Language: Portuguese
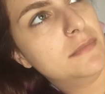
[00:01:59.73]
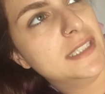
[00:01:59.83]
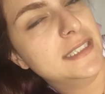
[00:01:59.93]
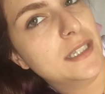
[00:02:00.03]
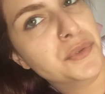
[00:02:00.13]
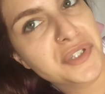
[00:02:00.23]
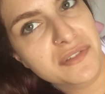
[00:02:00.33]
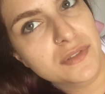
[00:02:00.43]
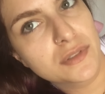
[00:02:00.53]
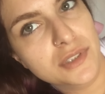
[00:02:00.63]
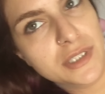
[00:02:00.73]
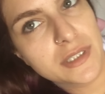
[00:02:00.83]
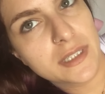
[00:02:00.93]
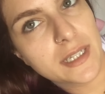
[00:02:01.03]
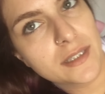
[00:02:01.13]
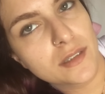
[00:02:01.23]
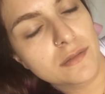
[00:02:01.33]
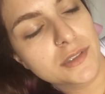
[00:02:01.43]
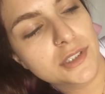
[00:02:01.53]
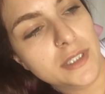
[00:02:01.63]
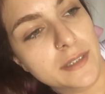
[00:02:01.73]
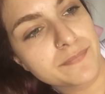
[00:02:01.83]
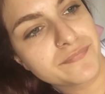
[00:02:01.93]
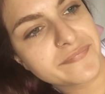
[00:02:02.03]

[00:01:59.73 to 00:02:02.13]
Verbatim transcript: Mas tá horrível do jeito que tá, então eu vou tirar.